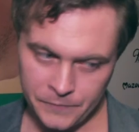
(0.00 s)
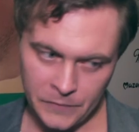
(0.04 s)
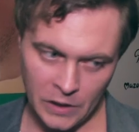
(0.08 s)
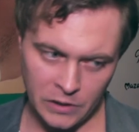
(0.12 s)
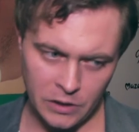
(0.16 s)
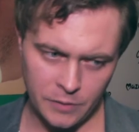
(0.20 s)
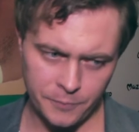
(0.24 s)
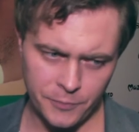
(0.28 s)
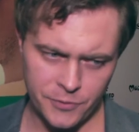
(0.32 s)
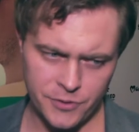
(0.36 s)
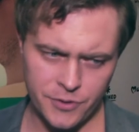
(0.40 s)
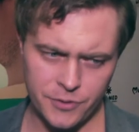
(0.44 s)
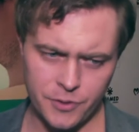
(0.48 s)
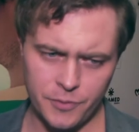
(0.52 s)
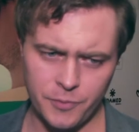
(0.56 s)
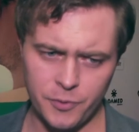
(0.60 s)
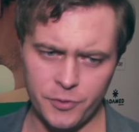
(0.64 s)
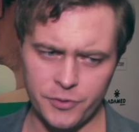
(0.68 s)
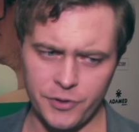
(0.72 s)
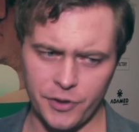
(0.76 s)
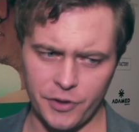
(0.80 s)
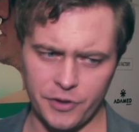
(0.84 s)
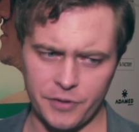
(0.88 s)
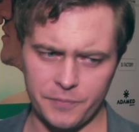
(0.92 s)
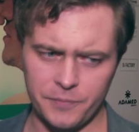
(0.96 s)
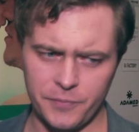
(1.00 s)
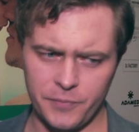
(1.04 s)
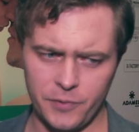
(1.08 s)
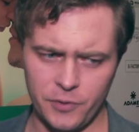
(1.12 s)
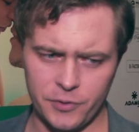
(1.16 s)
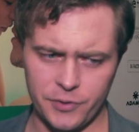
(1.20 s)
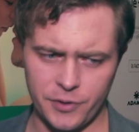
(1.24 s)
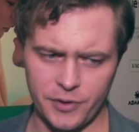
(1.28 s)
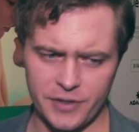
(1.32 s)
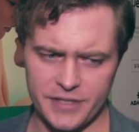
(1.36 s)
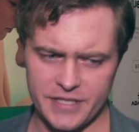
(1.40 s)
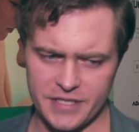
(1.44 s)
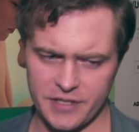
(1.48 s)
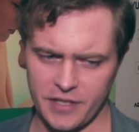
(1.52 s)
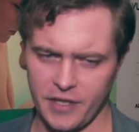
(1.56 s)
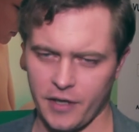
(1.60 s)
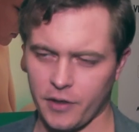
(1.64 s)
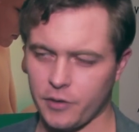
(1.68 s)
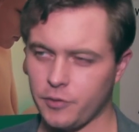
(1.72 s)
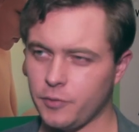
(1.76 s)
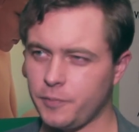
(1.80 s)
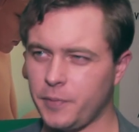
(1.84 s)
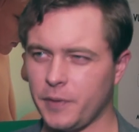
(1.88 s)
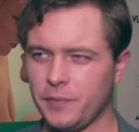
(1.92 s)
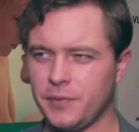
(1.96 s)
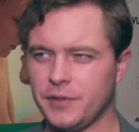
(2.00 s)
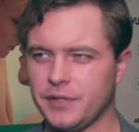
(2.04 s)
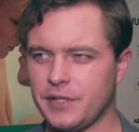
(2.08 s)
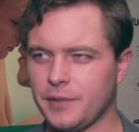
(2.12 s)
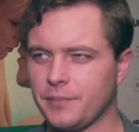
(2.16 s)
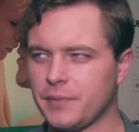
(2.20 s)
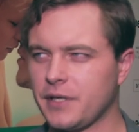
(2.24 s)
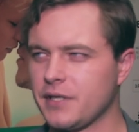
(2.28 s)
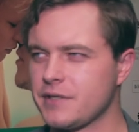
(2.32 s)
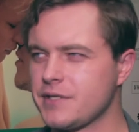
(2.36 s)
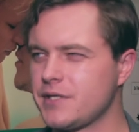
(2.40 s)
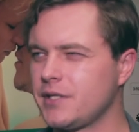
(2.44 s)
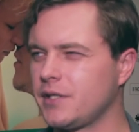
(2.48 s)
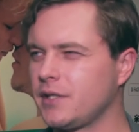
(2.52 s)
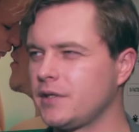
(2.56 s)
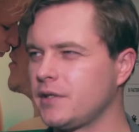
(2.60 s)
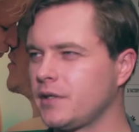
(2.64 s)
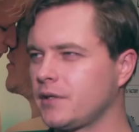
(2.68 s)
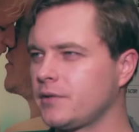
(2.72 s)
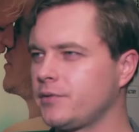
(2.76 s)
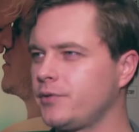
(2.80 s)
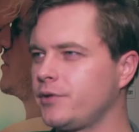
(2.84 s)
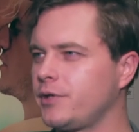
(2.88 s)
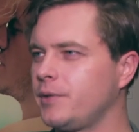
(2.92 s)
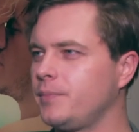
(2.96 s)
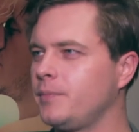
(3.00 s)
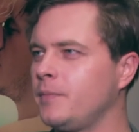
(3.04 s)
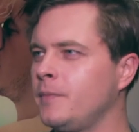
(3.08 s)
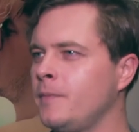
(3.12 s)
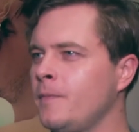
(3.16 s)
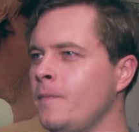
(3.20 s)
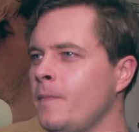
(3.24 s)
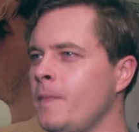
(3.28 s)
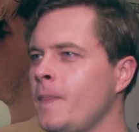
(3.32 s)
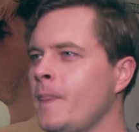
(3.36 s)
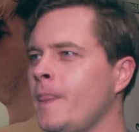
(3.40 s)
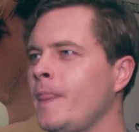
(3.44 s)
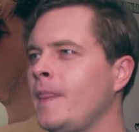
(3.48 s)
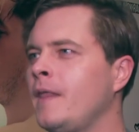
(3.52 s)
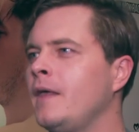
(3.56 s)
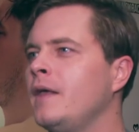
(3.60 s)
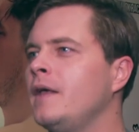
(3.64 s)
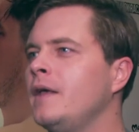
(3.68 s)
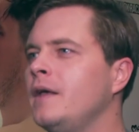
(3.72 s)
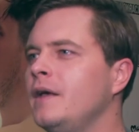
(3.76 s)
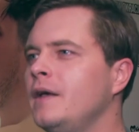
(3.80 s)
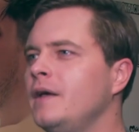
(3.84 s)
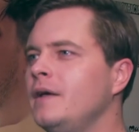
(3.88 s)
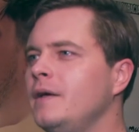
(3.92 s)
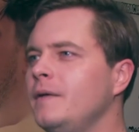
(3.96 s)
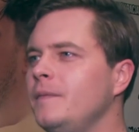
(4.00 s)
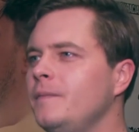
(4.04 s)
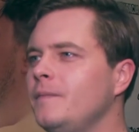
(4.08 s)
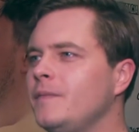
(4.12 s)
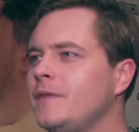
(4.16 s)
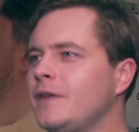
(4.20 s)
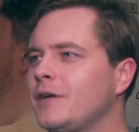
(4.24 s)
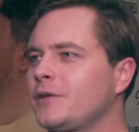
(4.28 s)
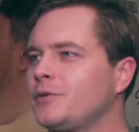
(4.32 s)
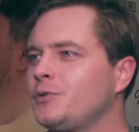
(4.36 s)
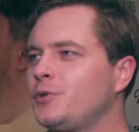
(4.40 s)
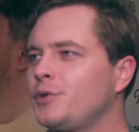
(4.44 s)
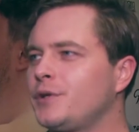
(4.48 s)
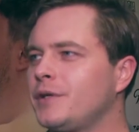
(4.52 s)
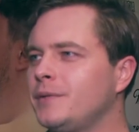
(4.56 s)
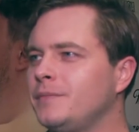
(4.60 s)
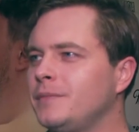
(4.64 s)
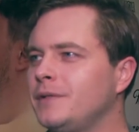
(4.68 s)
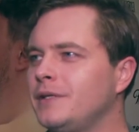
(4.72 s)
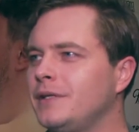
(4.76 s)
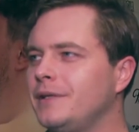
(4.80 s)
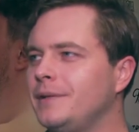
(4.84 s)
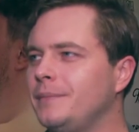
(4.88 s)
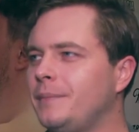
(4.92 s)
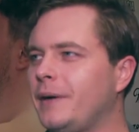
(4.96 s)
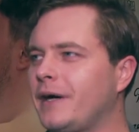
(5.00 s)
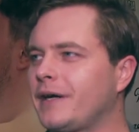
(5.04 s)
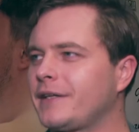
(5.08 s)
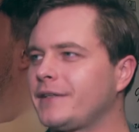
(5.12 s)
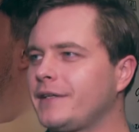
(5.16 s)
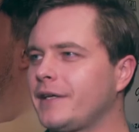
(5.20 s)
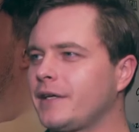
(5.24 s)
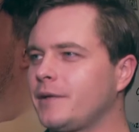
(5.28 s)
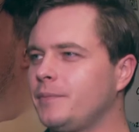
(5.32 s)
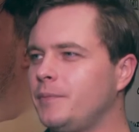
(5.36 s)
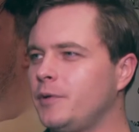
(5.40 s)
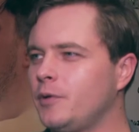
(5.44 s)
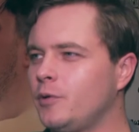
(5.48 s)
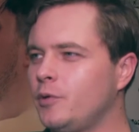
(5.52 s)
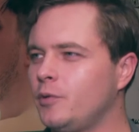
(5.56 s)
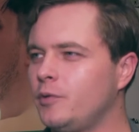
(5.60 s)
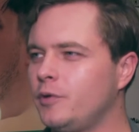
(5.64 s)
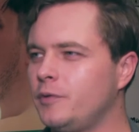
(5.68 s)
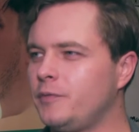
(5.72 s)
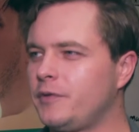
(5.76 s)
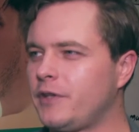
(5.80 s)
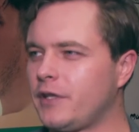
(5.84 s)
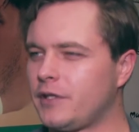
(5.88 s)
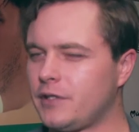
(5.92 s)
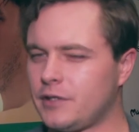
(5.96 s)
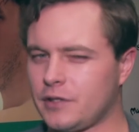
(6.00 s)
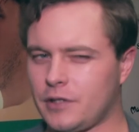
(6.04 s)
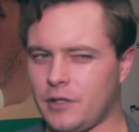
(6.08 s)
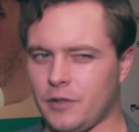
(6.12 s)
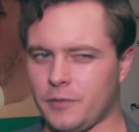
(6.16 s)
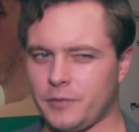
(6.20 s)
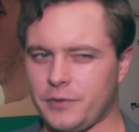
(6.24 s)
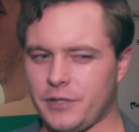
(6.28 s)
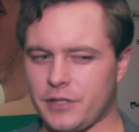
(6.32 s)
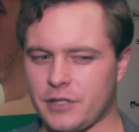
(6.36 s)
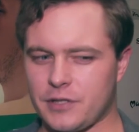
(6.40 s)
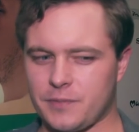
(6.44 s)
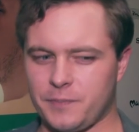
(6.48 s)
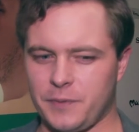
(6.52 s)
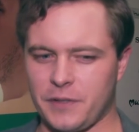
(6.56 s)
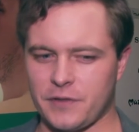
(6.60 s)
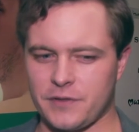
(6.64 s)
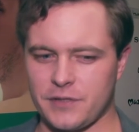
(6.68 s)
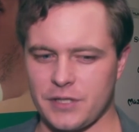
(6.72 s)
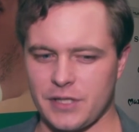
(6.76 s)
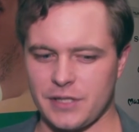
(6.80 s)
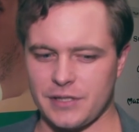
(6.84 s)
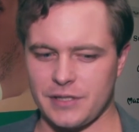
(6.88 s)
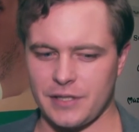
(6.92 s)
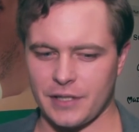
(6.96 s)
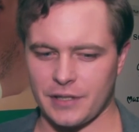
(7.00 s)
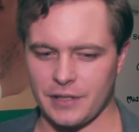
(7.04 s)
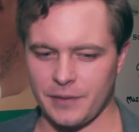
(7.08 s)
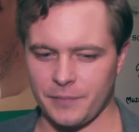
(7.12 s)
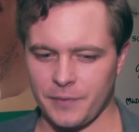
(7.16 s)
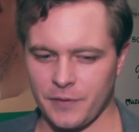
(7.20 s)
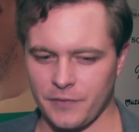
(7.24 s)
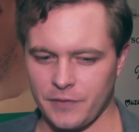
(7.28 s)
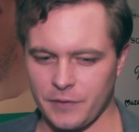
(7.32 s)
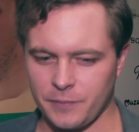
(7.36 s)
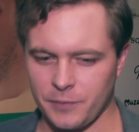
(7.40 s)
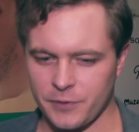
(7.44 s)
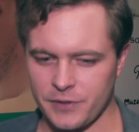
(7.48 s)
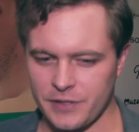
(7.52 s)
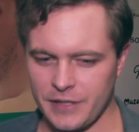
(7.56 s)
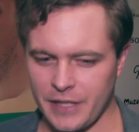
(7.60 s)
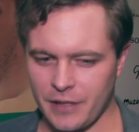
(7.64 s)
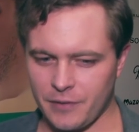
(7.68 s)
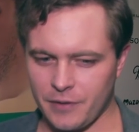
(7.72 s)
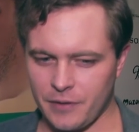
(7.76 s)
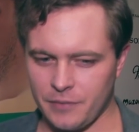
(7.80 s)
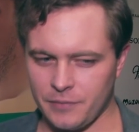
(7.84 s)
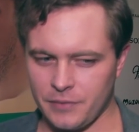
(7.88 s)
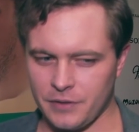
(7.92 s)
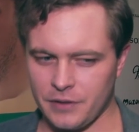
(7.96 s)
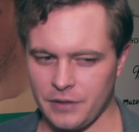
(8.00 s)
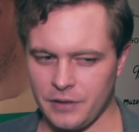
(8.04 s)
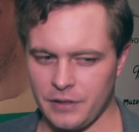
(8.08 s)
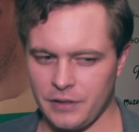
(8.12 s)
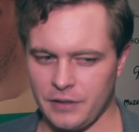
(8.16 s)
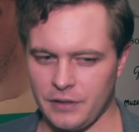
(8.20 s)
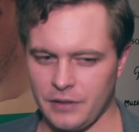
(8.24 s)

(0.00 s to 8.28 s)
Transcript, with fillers: Ja na początku był trochę, było trochę strachu. Pamiętam casting, na którym, na którym e, Bartek był i wtedy go też pierwszy raz tak naprawdę poznałem. I,